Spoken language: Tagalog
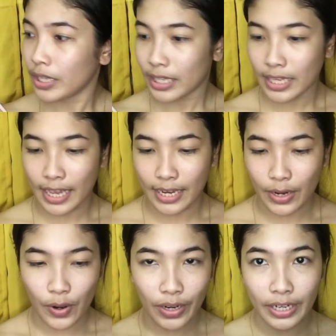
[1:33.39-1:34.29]

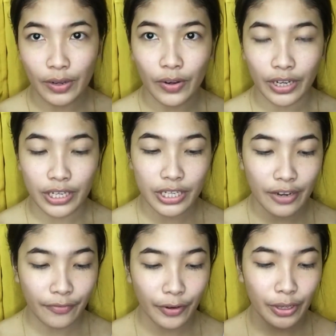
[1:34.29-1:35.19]
yan. Okay na okay
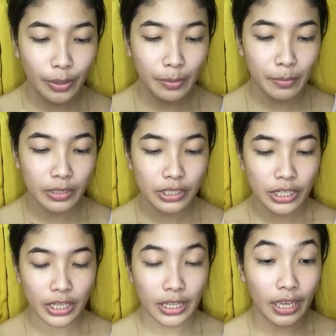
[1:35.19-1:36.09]
siya for your
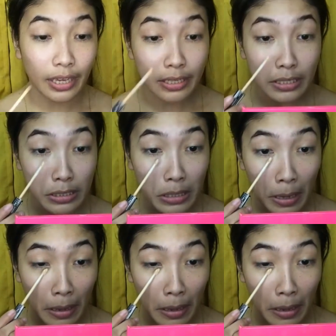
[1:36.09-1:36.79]
budget, guys.